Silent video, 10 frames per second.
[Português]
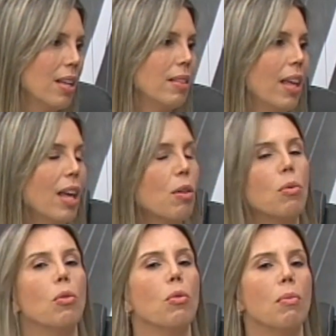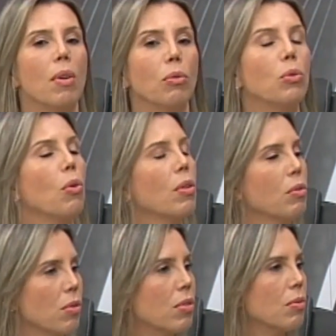tem um, um
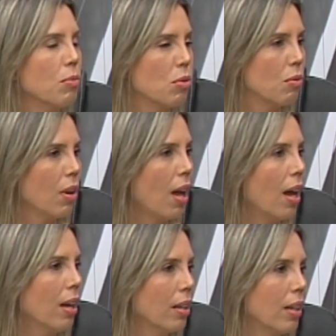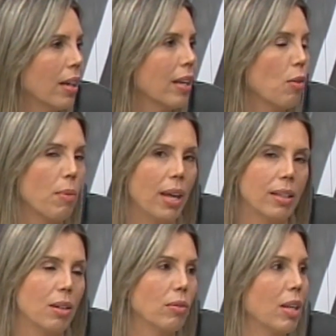tônus muscular né, que
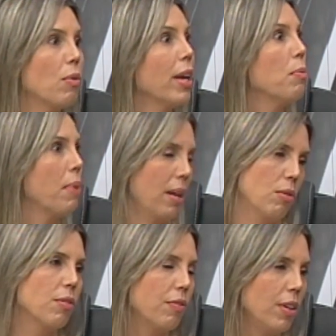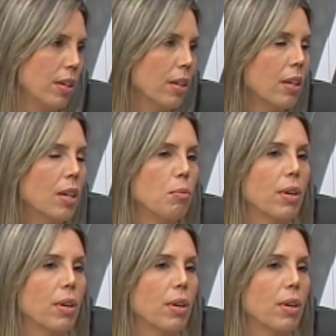aumenta, não tem uma hipertrofia,